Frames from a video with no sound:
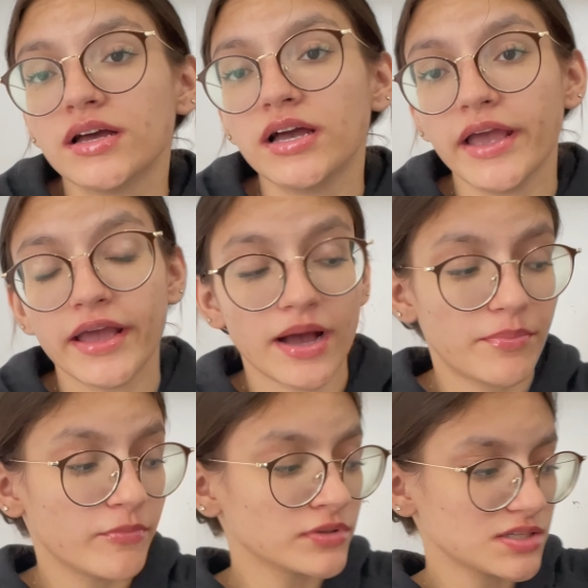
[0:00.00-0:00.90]
É, a,
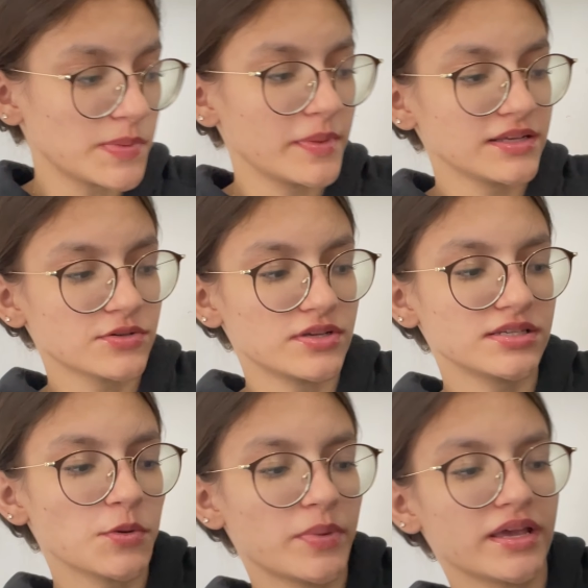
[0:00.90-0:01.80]
uma das primeiras coisas
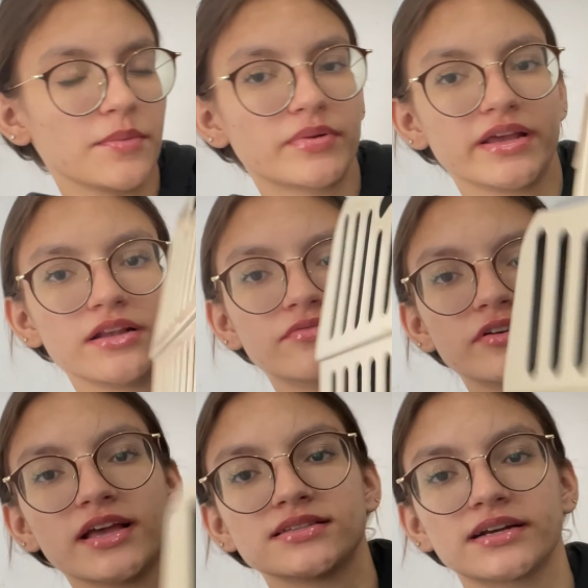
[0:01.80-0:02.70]
que eu peguei pra ele
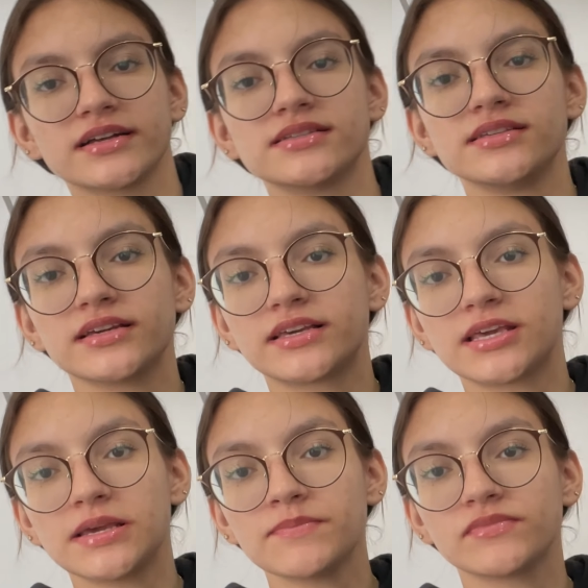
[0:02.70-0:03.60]
foi essa casinha
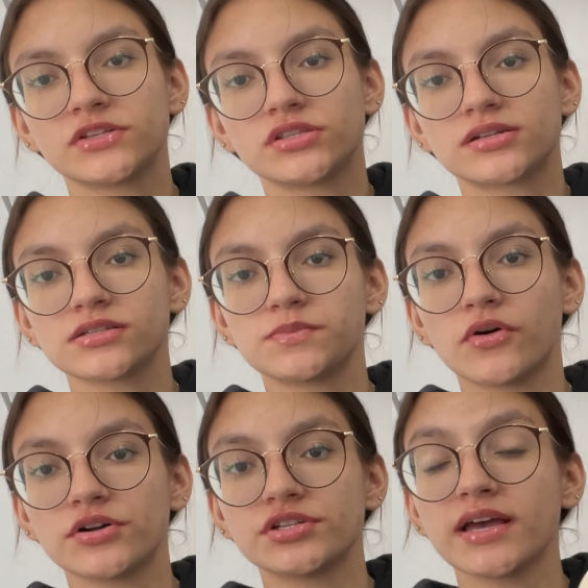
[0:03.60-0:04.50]
aqui de
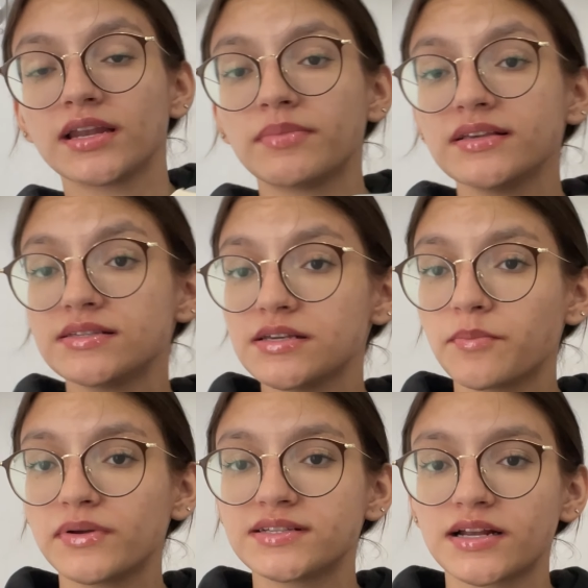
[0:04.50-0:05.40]
transporte. Ela é bem
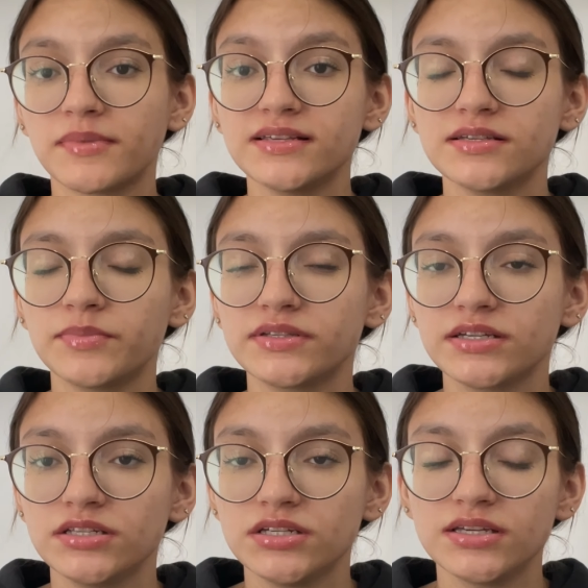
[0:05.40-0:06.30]
simples, era a mais simples que
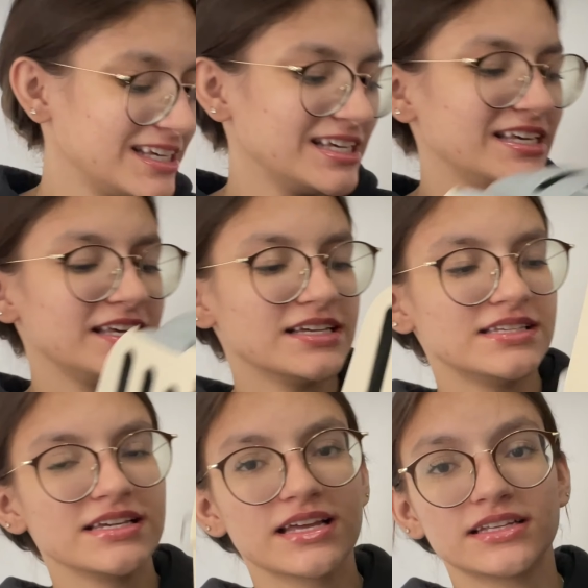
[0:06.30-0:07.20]
tinha. E
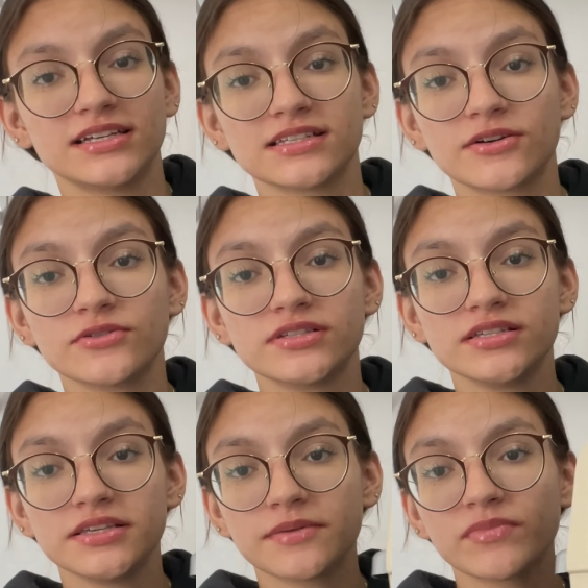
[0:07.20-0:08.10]
assim, ela é dessa
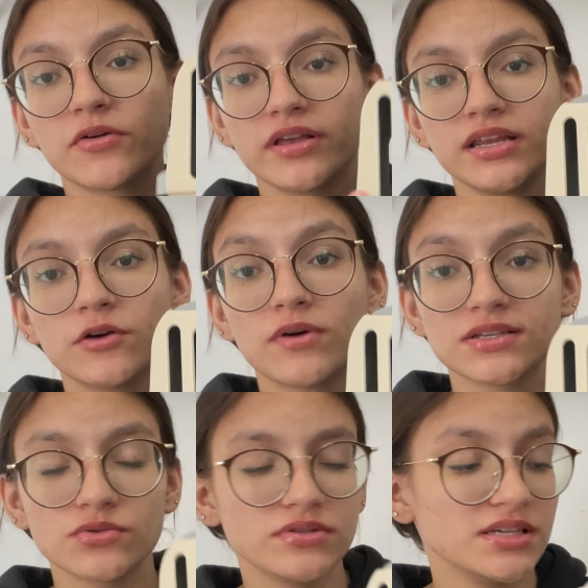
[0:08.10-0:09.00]
cozinha. Eu queria um
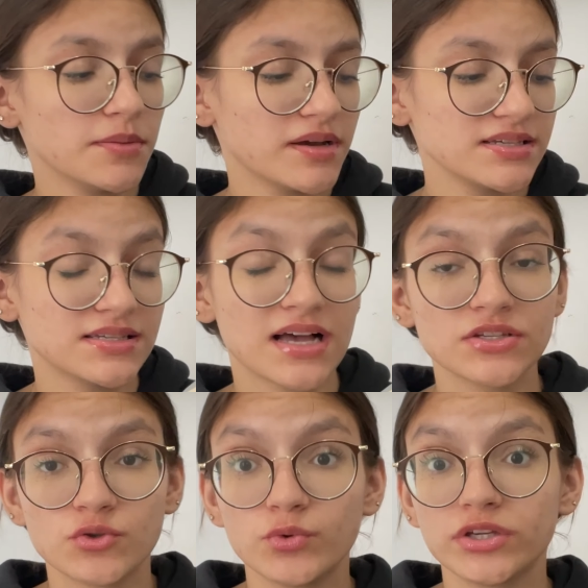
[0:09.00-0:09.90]
azulzinha, mas a
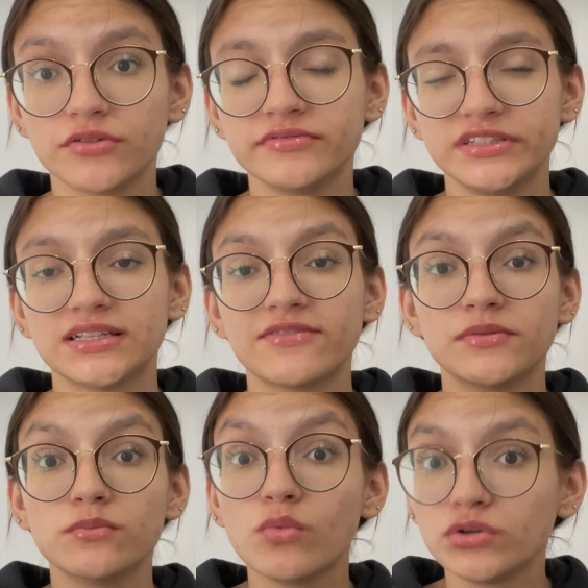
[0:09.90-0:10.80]
azul que eu vi tava
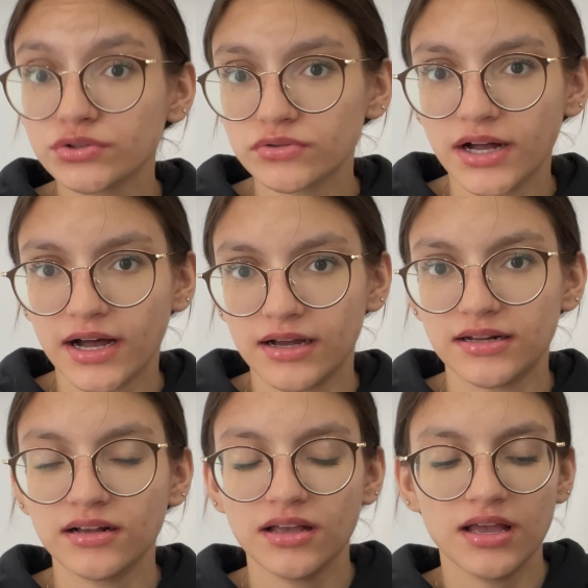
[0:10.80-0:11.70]
muito
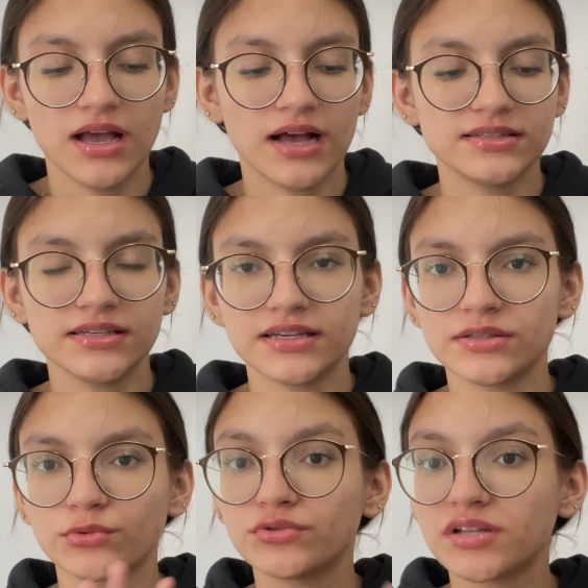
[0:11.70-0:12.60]
cara. Assim,
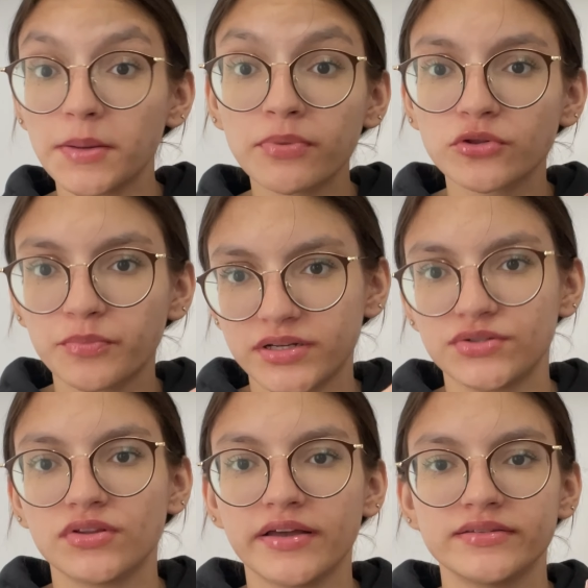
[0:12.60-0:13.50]
questão do triplo do
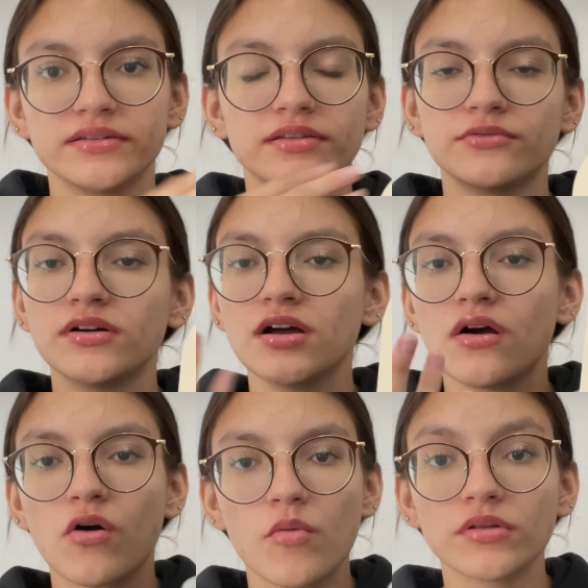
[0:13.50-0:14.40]
preço dessa, então
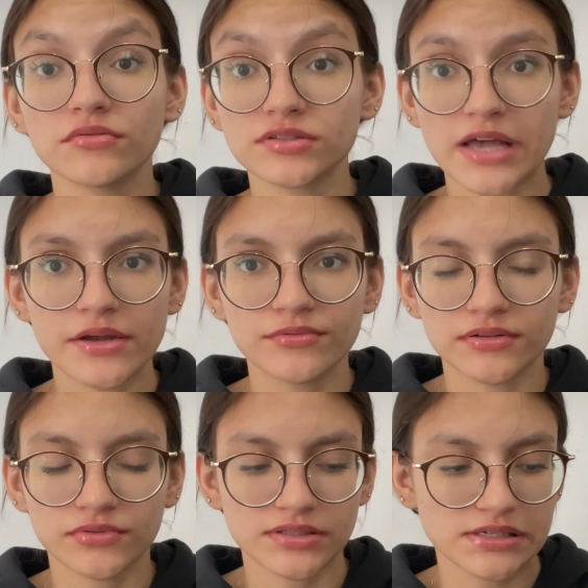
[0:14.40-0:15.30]
como eu não saio
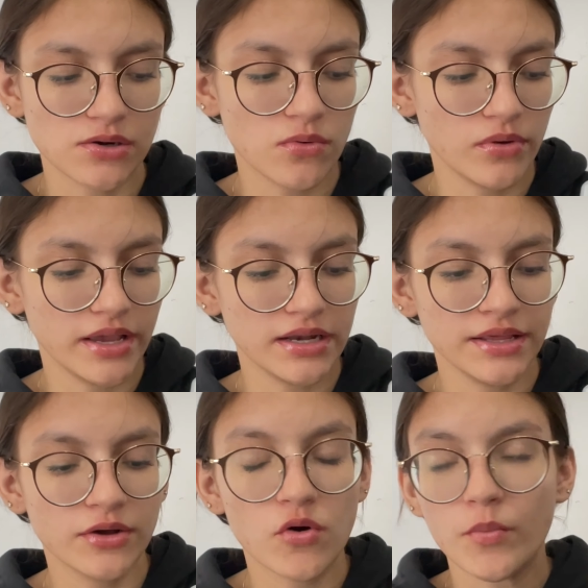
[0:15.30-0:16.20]
tanto assim com
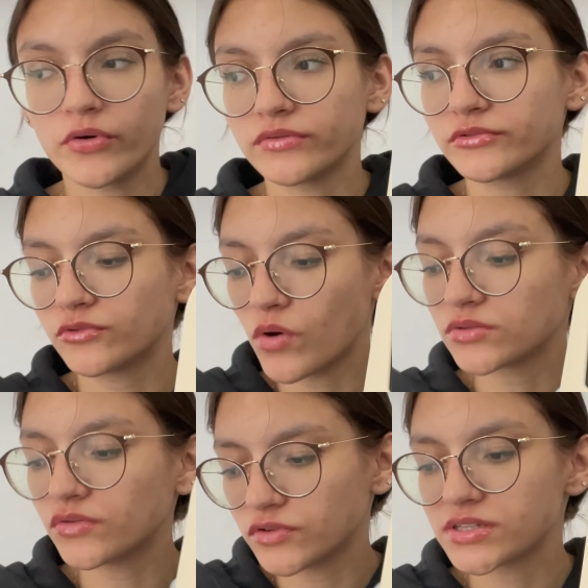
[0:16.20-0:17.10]
ele, e como
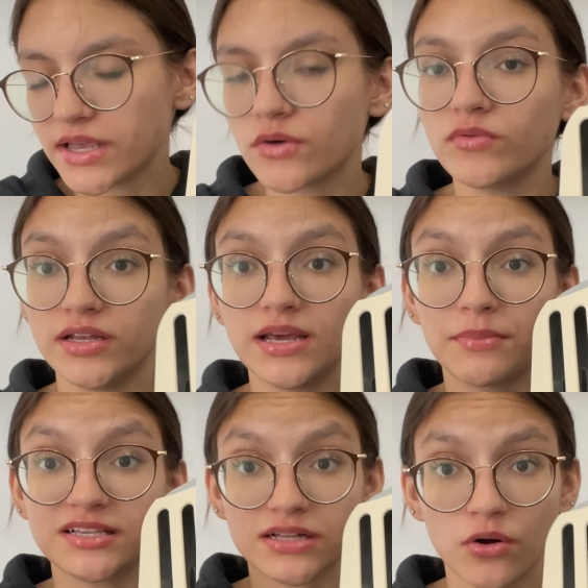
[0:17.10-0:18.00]
quando eu vou sair com ele é mais na